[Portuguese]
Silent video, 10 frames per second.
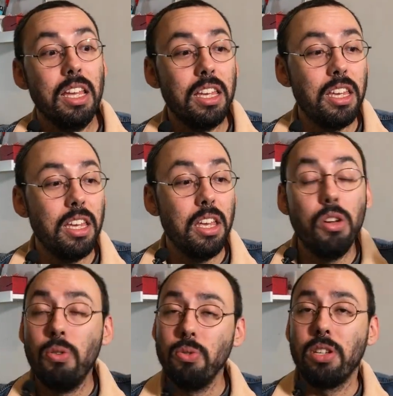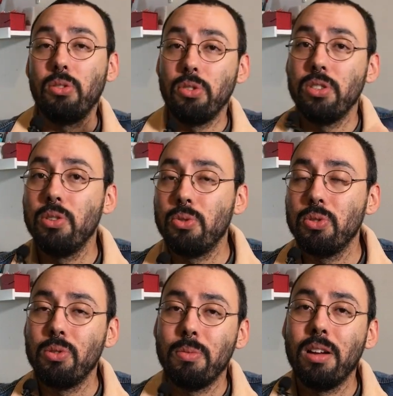E os atores não
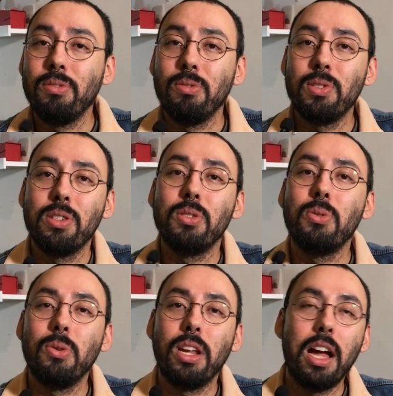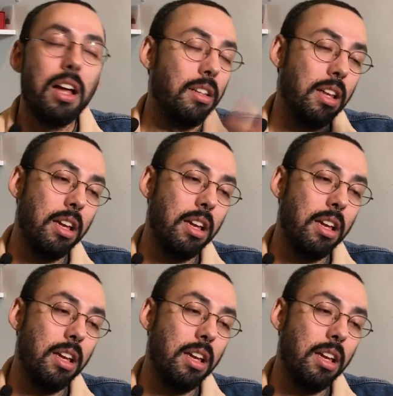costumavam circular,